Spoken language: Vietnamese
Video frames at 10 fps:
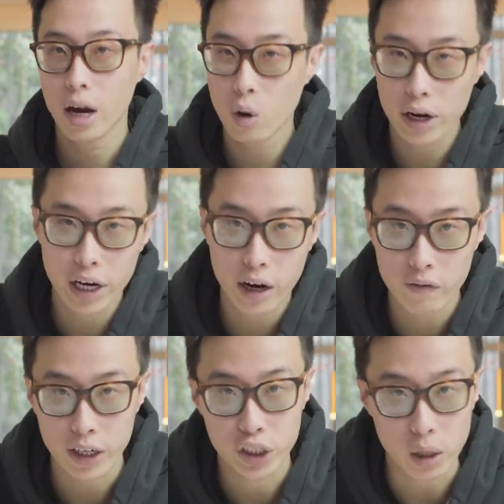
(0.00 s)
Hello anh
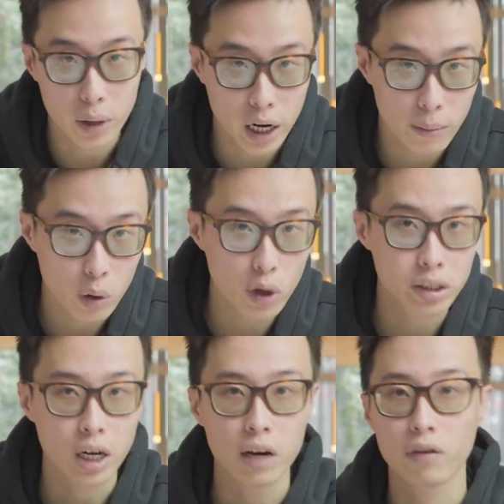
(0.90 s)
em và chào mừng anh em đã
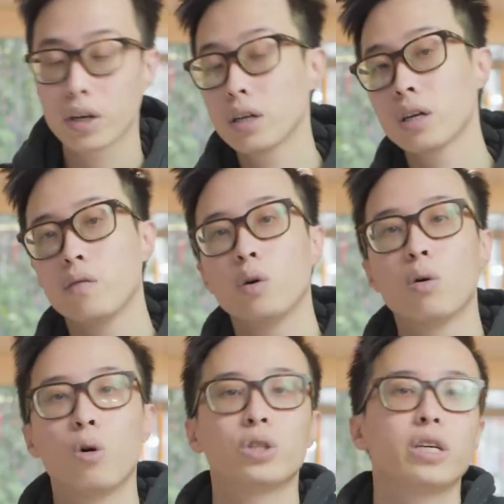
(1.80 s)
quay trở lại với review
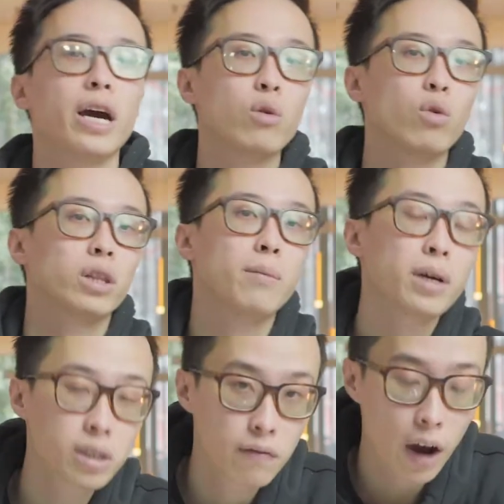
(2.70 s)
đồng hồ chính hãng của
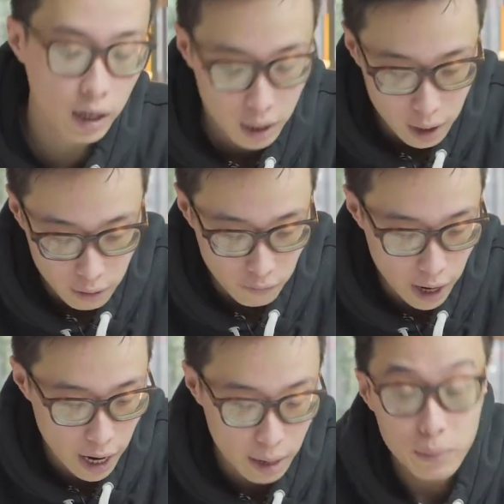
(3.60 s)
Thomlux chấm vn.
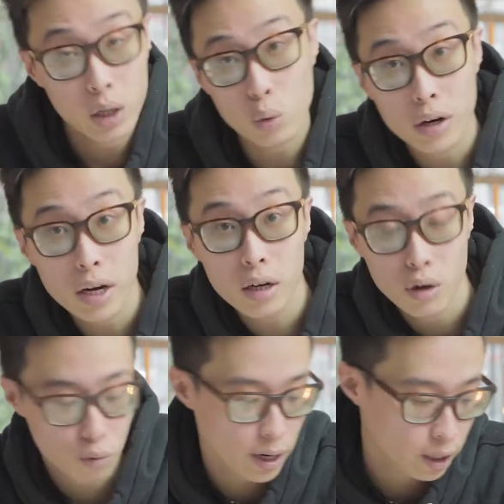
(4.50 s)
Và mình là Tuấn đây.
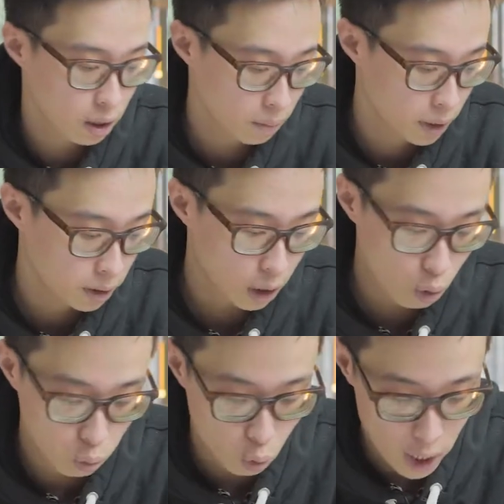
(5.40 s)
Hôm nay thì mình sẽ
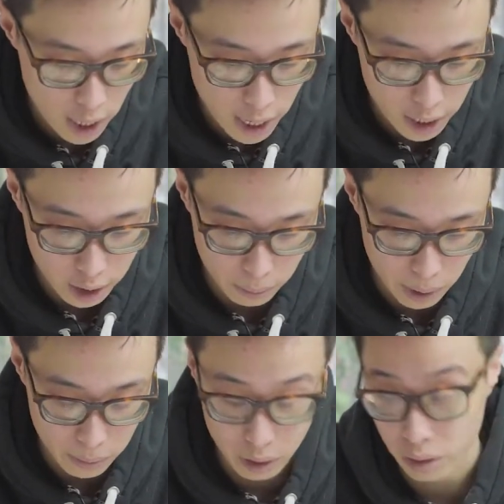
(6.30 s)
cùng quay lại để
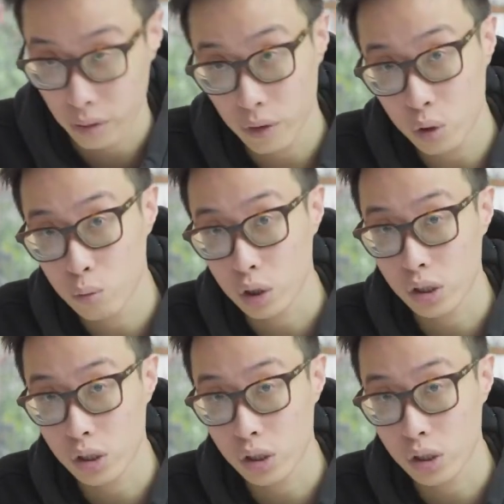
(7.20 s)
mà mình review một